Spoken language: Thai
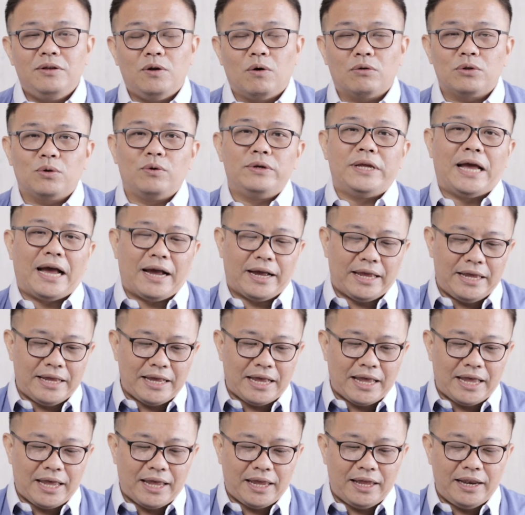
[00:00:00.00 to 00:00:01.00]
ยกตัวอย่าง
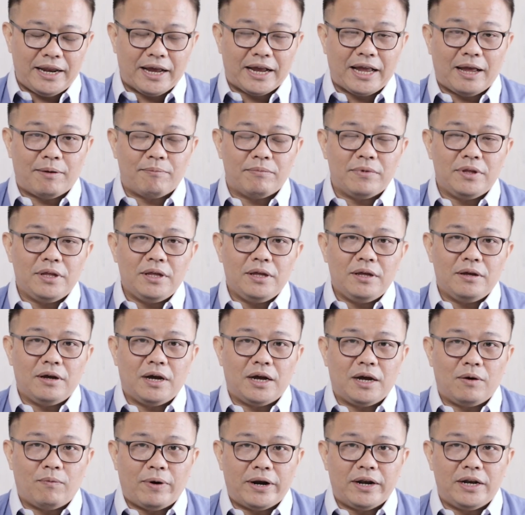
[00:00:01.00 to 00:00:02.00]
ง่ายๆนะครับ
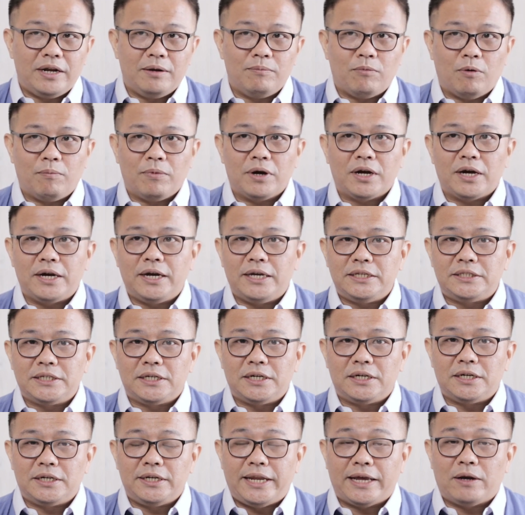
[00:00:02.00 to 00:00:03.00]
วันหนึ่งผมก็เคย
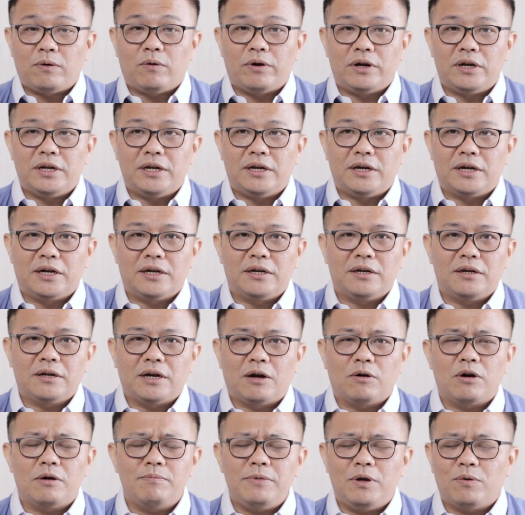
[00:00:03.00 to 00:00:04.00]
เจอเด็กคนหนึ่ง
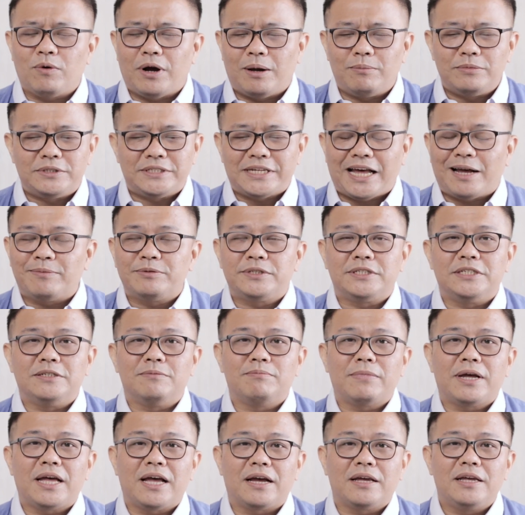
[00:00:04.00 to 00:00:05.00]
เขาก็มีความซาบซึ้
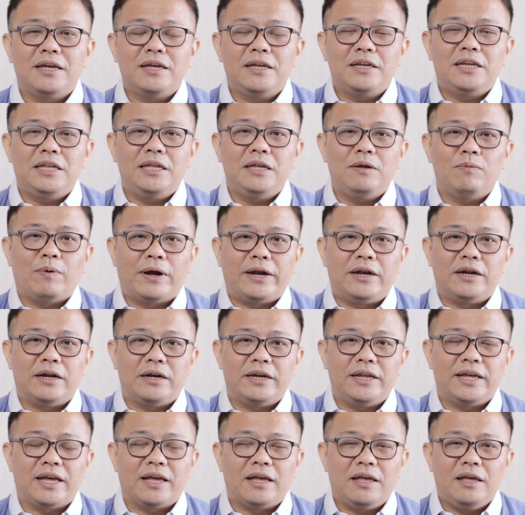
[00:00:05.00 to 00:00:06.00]
งมากที่วันห
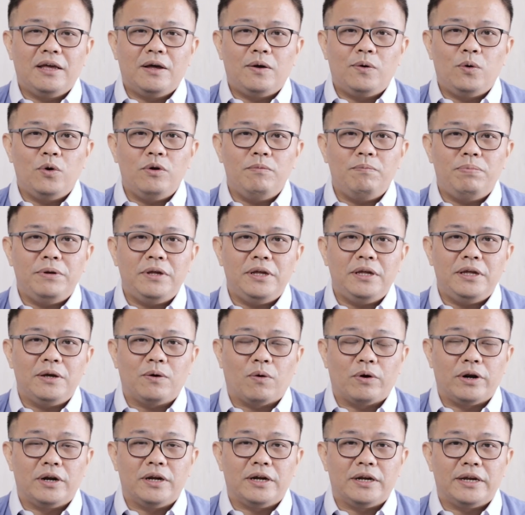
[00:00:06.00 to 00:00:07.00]
นึ่งเนี่ยรุ่นพี่
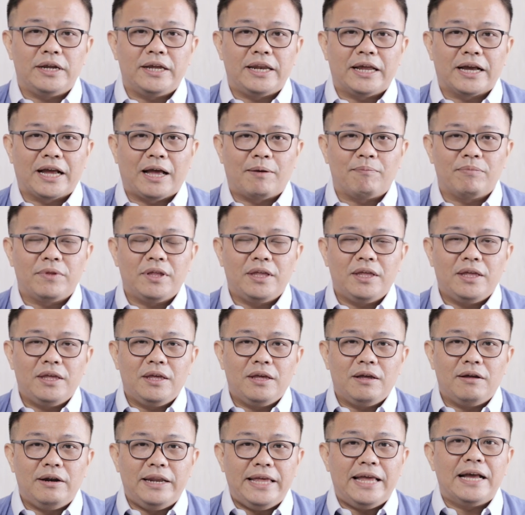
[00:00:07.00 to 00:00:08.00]
คนหนึ่งเนี่ยนะครับ
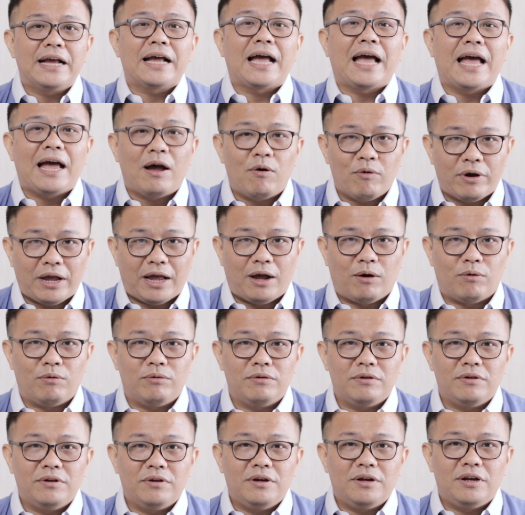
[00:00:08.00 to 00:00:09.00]
เลี้ยงข้าวเขา
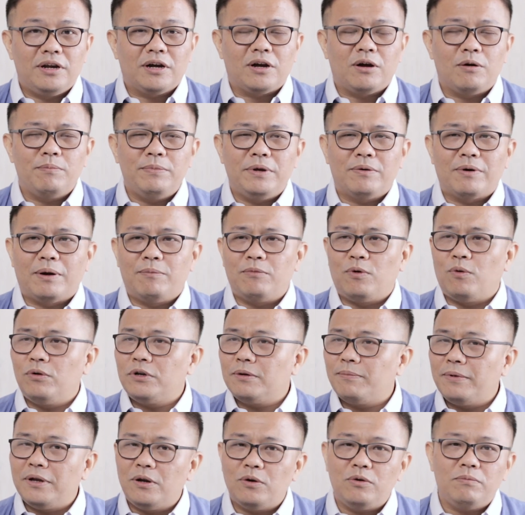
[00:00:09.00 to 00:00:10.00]
แล้วเขามีความ
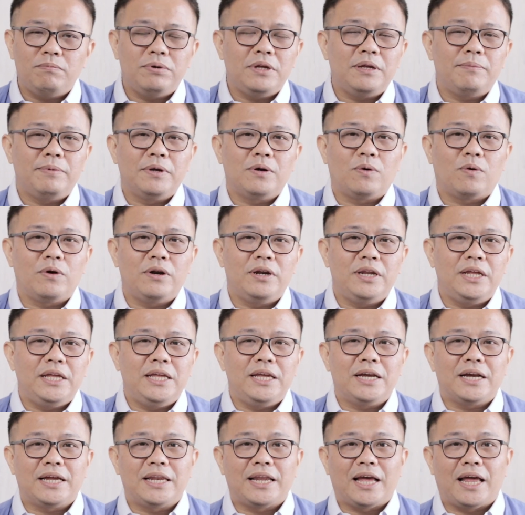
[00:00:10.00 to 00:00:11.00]
โอ้ทำไมรุ่นพี่เป็นคน
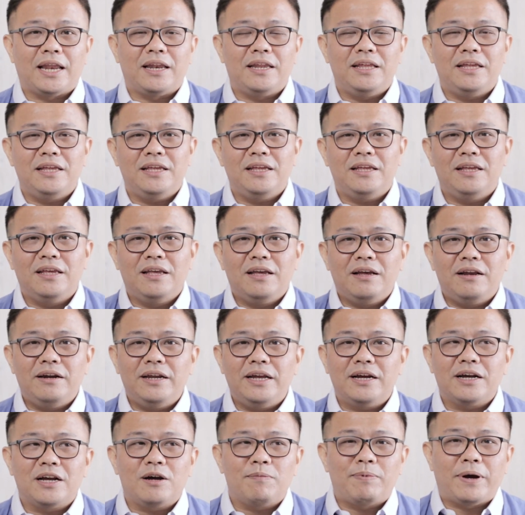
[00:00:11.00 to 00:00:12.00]
ดีขนาดนี้
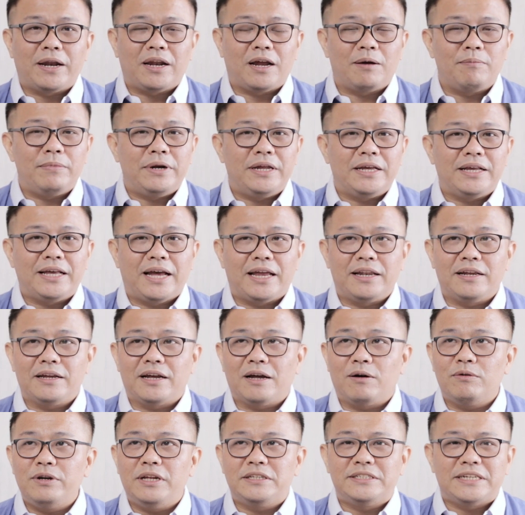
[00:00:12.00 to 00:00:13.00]
เลี้ยงข้าวผัดอเมริกัน
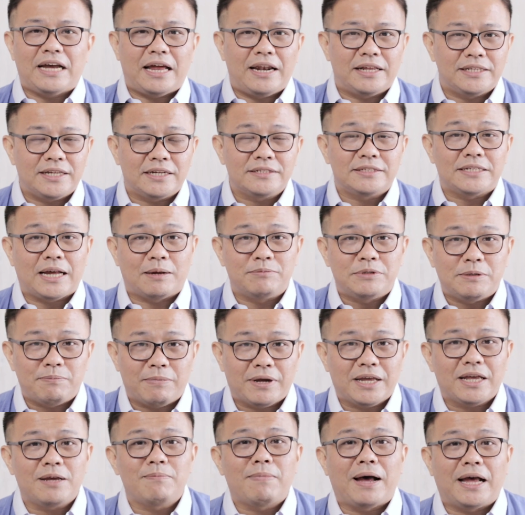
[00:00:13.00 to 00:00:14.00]
เขาเนี่ยจานละตั้ง
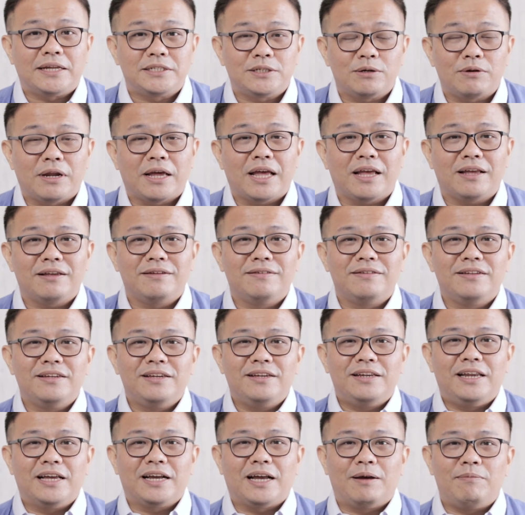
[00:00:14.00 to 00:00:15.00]
35 บาทเชียว
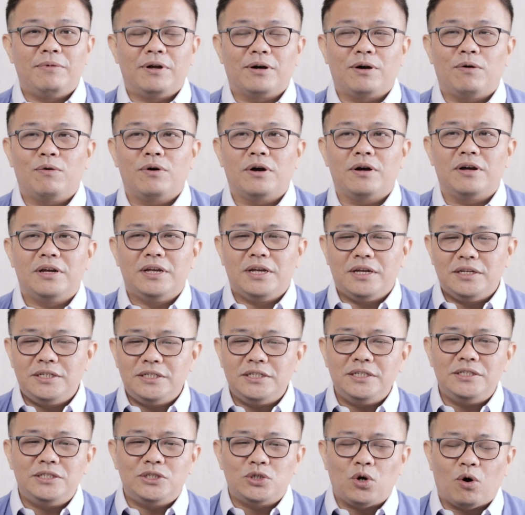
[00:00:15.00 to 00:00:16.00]
นะครับแล้วเขาก็
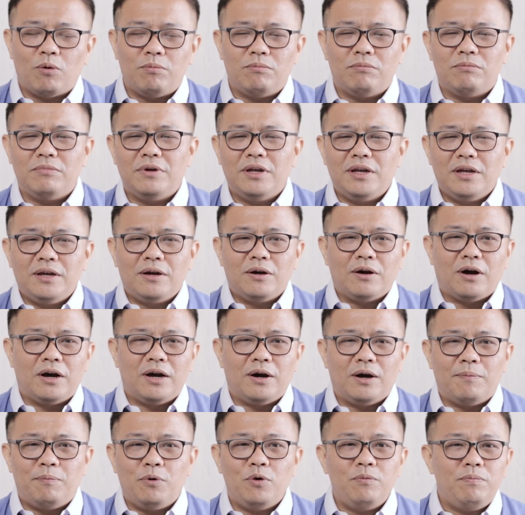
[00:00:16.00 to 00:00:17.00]
ชื่นชม
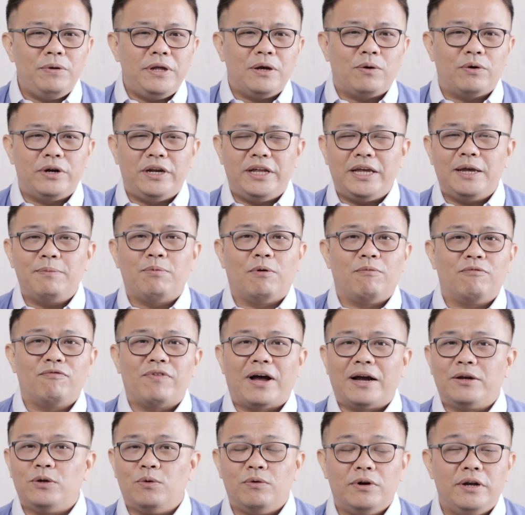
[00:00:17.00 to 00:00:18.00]
รุ่นพี่คนนี้ให้ผม
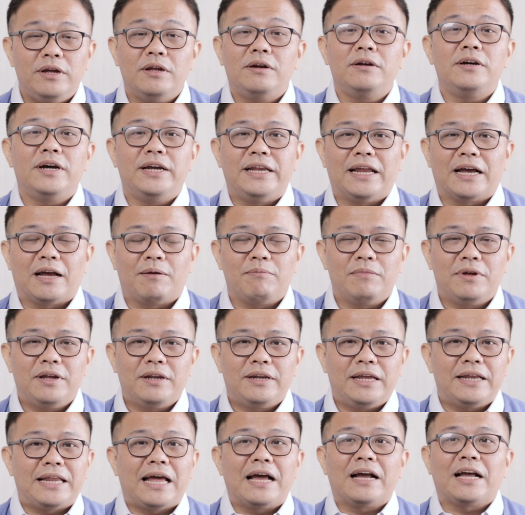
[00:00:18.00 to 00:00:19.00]
ฟังอยู่เรื่อยๆนะครับ
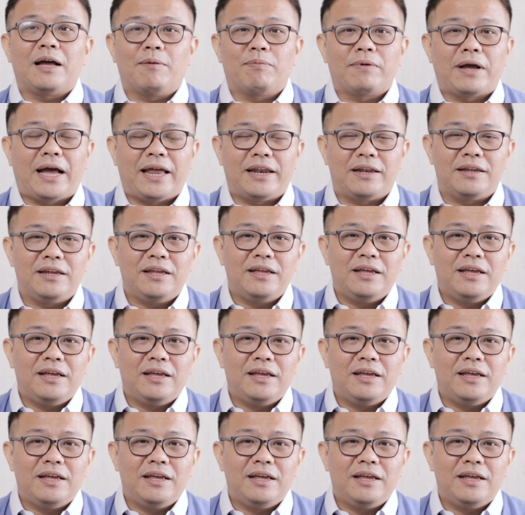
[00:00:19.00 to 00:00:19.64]
ในทางกลับกัน